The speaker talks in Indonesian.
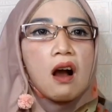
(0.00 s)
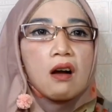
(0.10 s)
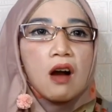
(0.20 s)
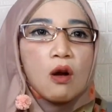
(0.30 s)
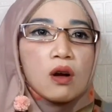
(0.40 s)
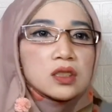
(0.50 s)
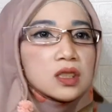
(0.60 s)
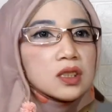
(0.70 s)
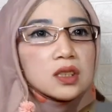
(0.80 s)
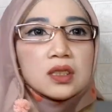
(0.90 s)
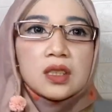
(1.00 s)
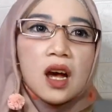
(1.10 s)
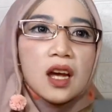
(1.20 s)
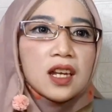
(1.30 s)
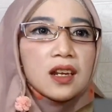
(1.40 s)
Oh,
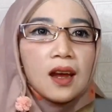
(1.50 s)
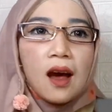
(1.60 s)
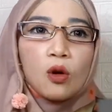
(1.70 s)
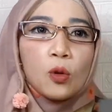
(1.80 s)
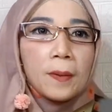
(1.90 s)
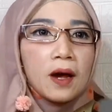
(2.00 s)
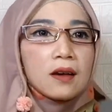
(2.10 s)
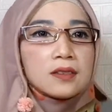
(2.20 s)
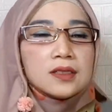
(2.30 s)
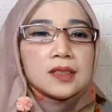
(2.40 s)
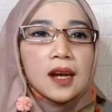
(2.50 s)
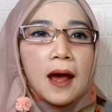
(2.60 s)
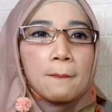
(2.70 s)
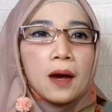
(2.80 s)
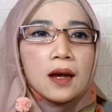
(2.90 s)
ini aku lupa jet
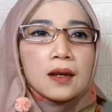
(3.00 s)
apa